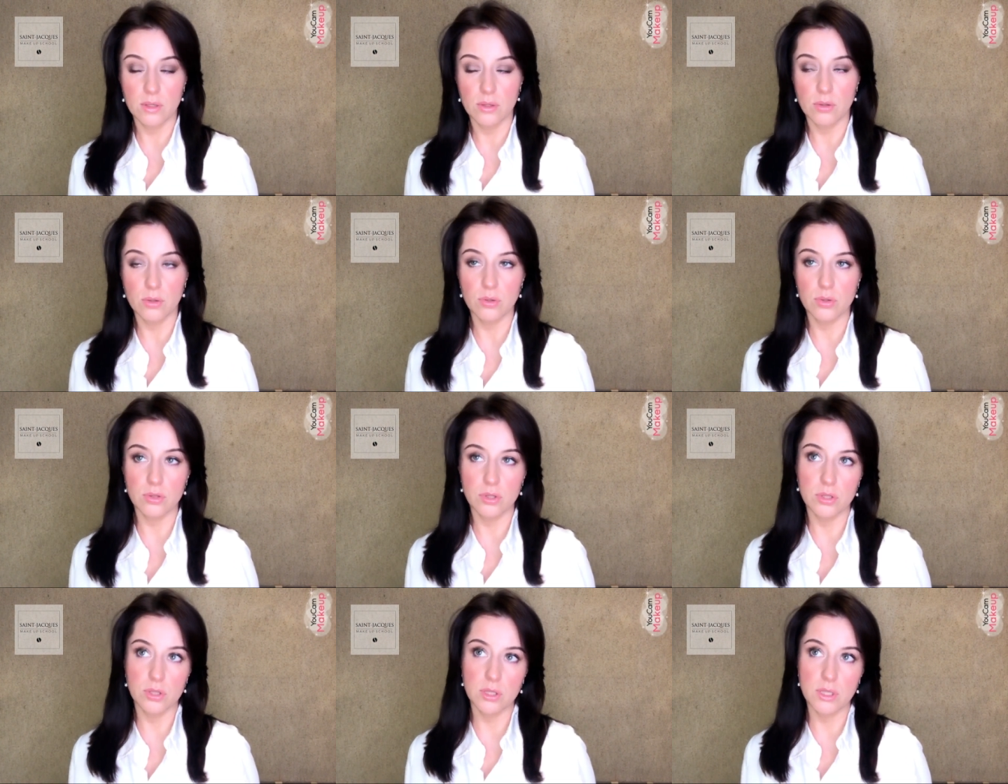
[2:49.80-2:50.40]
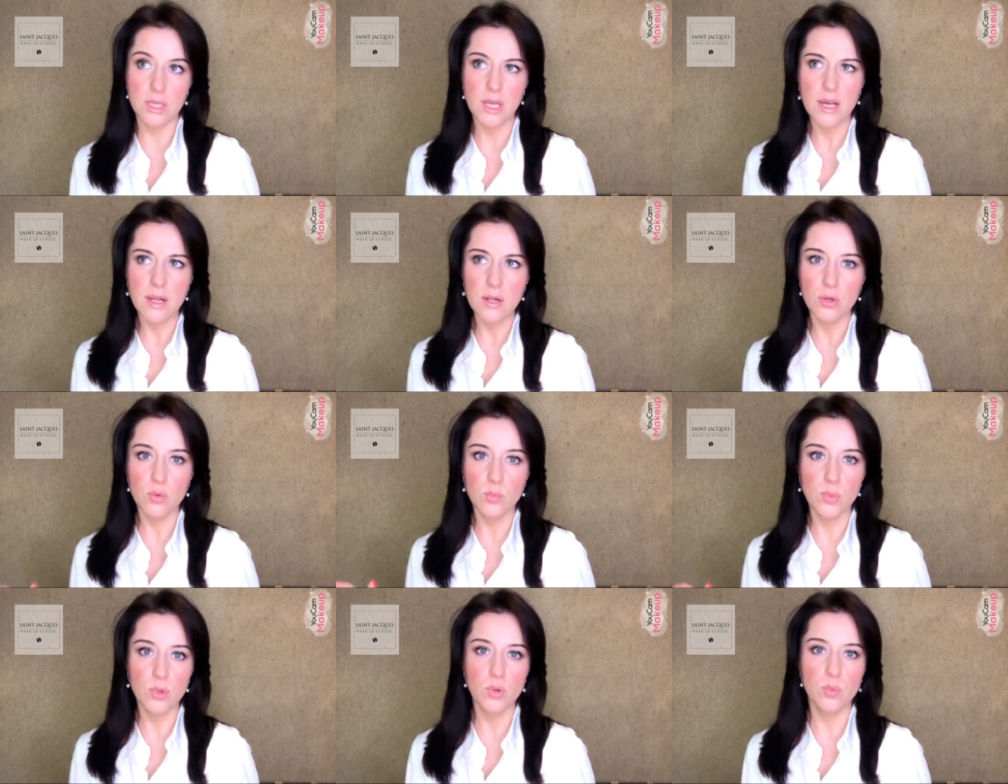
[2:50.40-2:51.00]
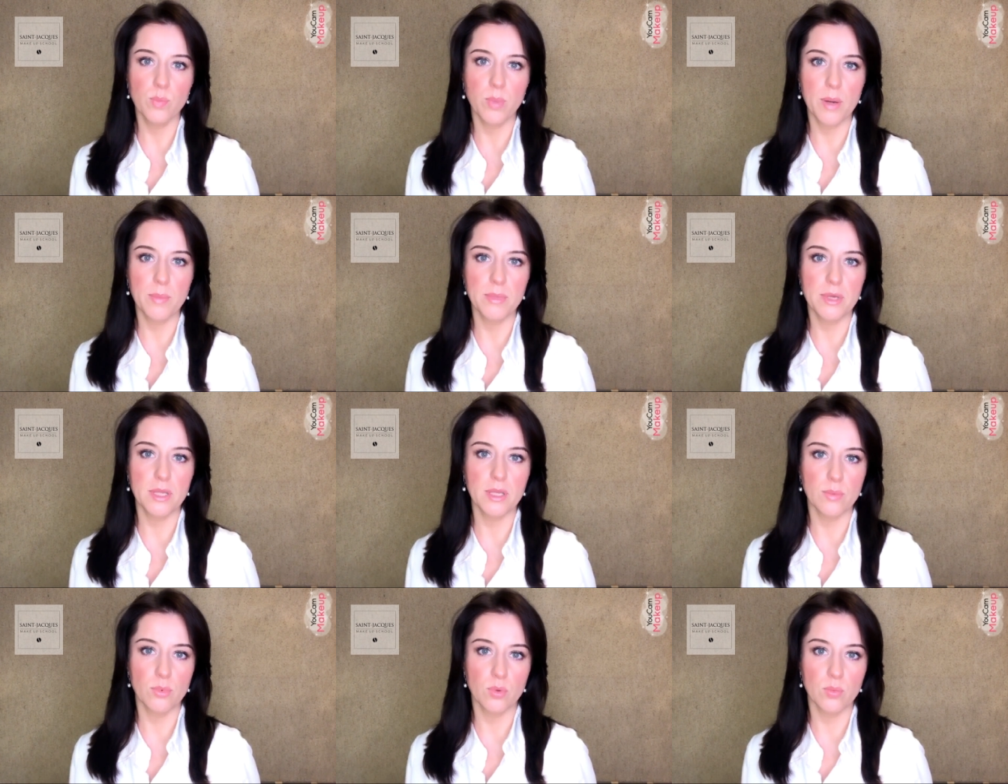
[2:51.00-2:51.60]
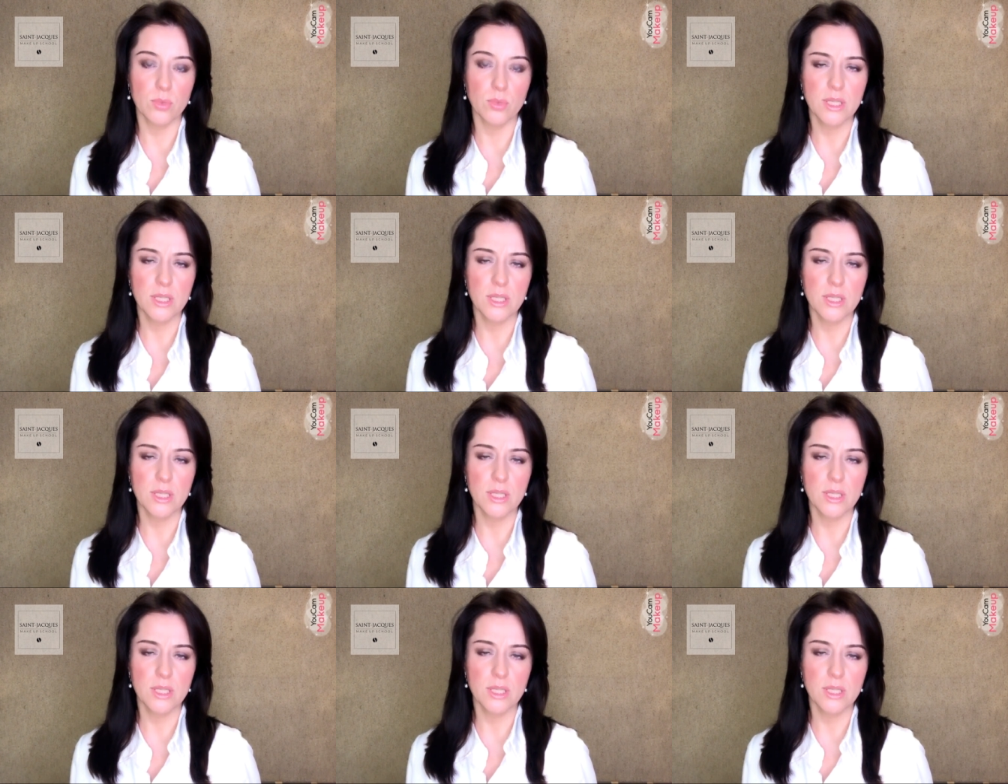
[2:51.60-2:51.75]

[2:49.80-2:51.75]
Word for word: То есть э, я люблю по минимуму.